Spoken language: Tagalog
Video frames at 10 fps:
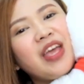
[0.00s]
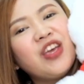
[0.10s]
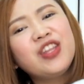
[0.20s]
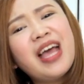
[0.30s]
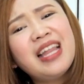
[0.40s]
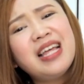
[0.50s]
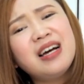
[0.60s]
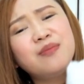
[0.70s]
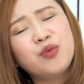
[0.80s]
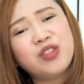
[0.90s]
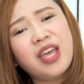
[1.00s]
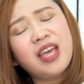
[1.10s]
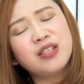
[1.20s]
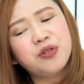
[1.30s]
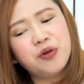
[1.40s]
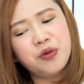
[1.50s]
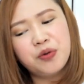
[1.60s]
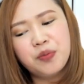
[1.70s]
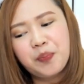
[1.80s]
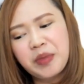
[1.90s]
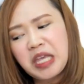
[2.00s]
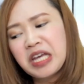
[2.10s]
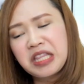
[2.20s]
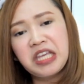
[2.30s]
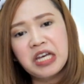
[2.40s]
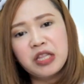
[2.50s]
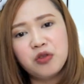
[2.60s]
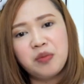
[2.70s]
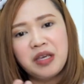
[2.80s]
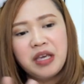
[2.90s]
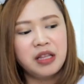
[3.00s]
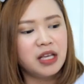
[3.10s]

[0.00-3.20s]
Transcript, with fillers: Yun nga lang, puti. So, ingat-ingat, gumihin.